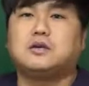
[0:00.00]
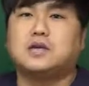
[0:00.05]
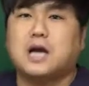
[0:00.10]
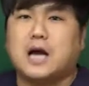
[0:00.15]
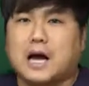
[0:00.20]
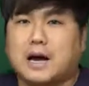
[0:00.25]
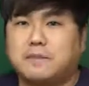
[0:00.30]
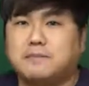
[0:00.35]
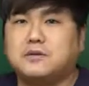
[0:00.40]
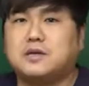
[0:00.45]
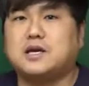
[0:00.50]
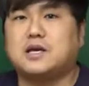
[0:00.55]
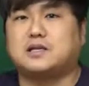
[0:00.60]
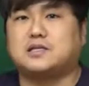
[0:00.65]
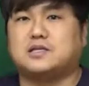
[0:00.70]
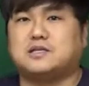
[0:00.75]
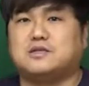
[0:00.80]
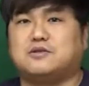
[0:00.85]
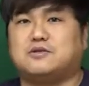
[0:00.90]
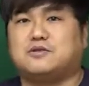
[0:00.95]
그냥
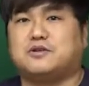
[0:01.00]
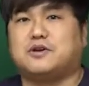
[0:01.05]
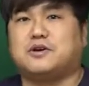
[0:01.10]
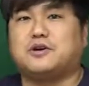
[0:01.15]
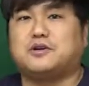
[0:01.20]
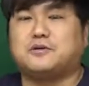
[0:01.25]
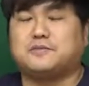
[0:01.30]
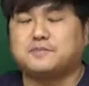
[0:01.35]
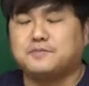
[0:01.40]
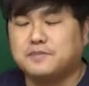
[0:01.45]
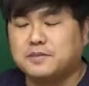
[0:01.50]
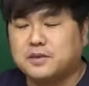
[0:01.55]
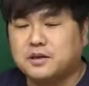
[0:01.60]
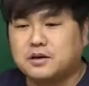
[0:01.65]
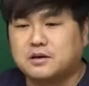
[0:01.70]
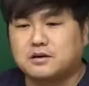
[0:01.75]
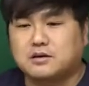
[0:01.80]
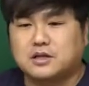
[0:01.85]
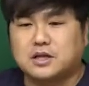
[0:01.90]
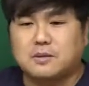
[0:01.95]
암기하시는 거예요.
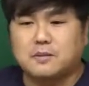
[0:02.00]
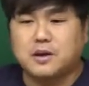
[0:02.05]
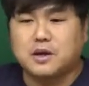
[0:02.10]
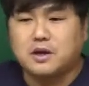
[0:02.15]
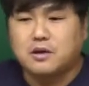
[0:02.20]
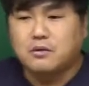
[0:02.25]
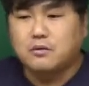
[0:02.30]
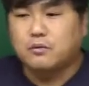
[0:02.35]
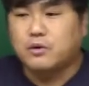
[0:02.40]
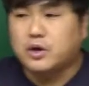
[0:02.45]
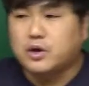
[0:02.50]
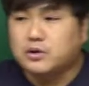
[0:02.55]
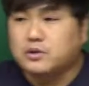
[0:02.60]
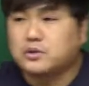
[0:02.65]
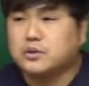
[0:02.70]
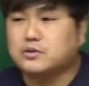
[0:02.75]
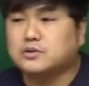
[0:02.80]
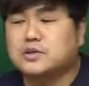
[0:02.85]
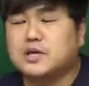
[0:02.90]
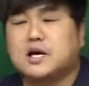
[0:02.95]
그렇기 때문에 왜
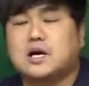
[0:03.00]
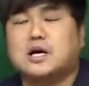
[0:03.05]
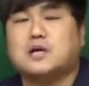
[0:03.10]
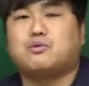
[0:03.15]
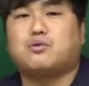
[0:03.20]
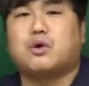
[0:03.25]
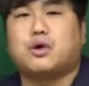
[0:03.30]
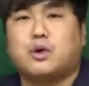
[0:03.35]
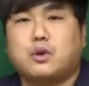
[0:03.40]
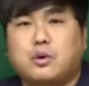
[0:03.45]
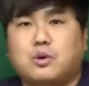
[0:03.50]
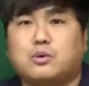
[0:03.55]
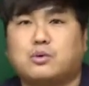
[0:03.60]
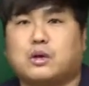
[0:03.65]
형용사가 돼요?